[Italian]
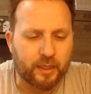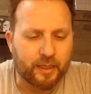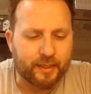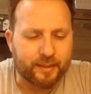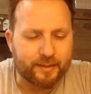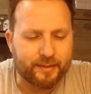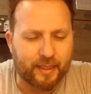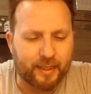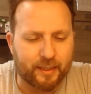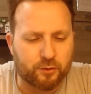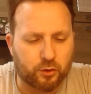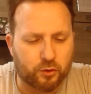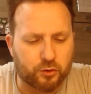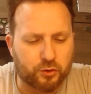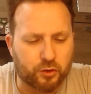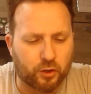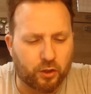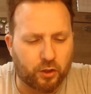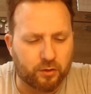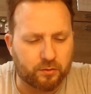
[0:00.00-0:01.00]
Detto
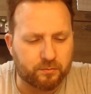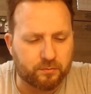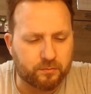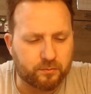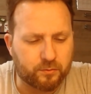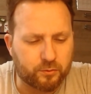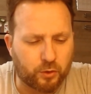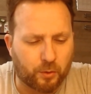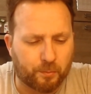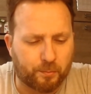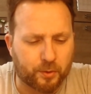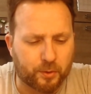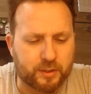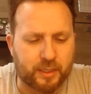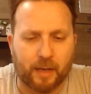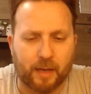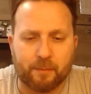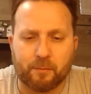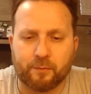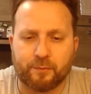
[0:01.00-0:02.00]
ciò, non possiamo